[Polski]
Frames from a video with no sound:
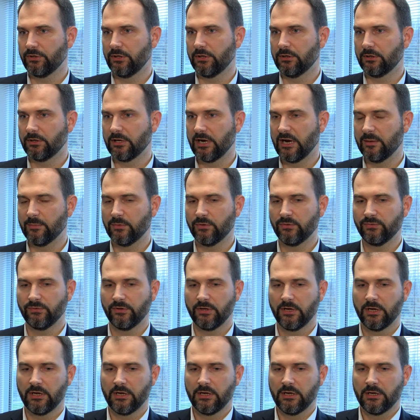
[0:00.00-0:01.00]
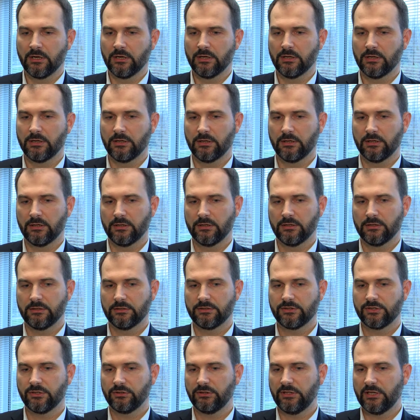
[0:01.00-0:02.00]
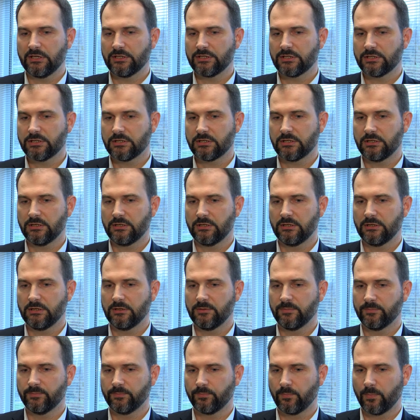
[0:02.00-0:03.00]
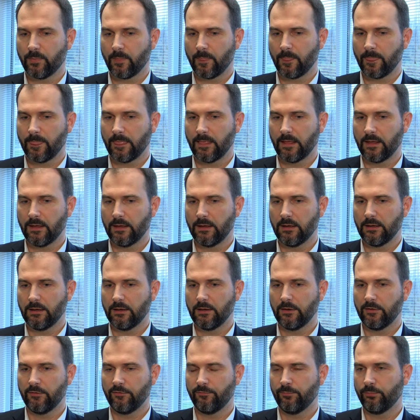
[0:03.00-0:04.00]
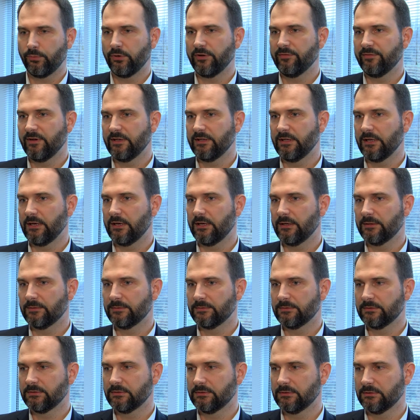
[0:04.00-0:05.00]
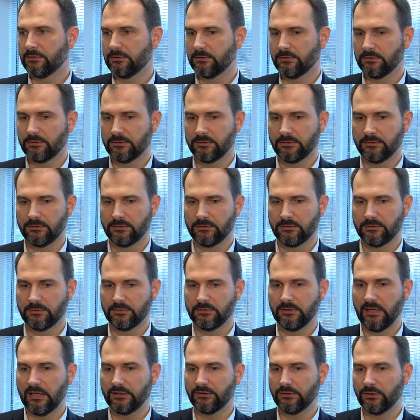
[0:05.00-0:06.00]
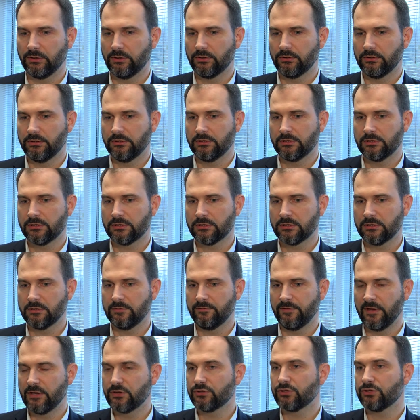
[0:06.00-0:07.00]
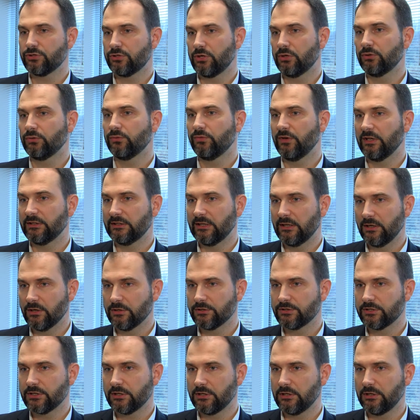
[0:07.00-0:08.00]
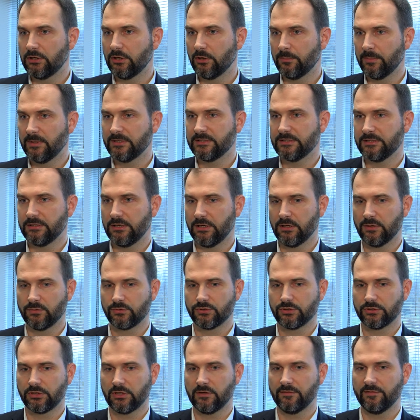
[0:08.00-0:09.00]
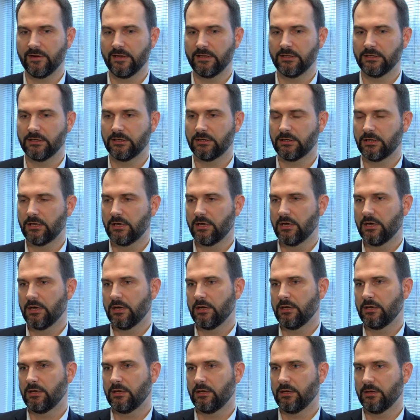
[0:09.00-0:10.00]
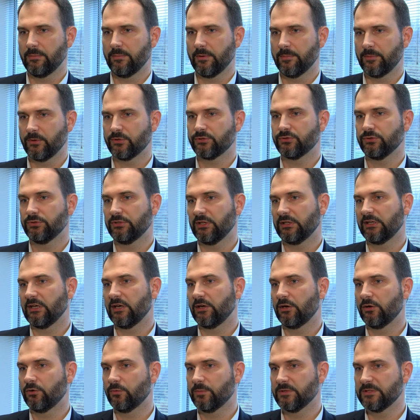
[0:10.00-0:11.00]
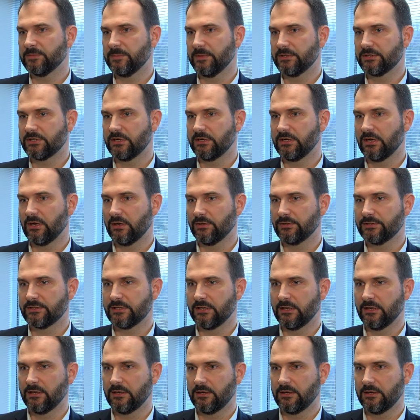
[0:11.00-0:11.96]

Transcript: kg, co też wpływa na, na to, iż większość dronów latających i obecnie użytkowanych po prostu takiego ubezpieczenia OC